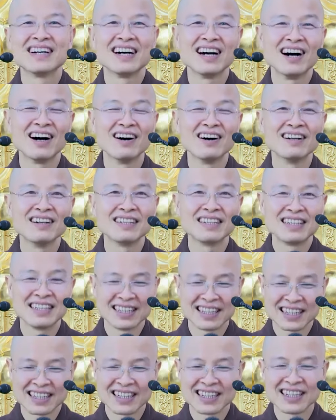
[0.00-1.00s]
啊，
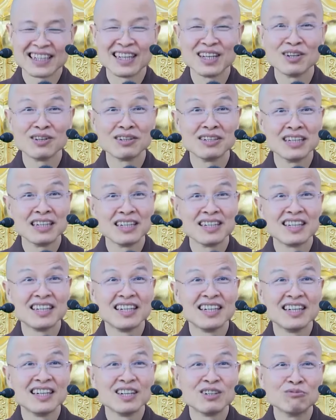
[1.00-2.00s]
啊，
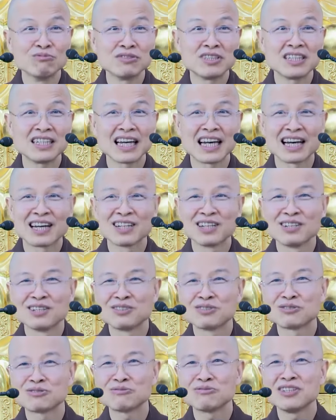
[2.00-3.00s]
无忌啊，
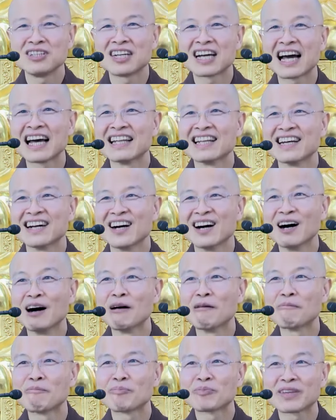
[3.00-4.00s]
注意看啊，
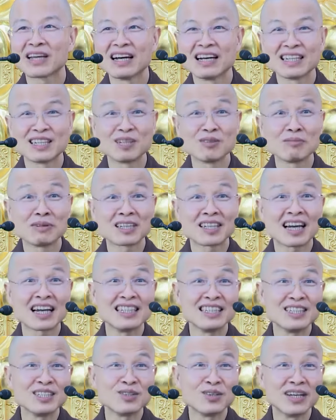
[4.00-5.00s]
啊，他就把太
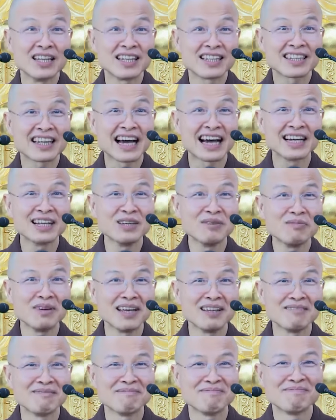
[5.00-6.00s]
极拳打了一
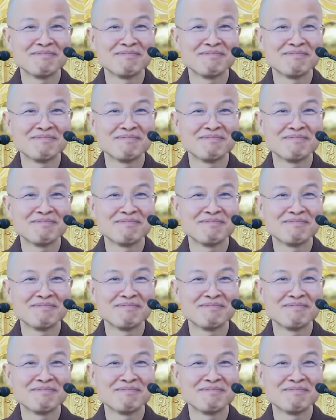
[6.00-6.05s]
遍，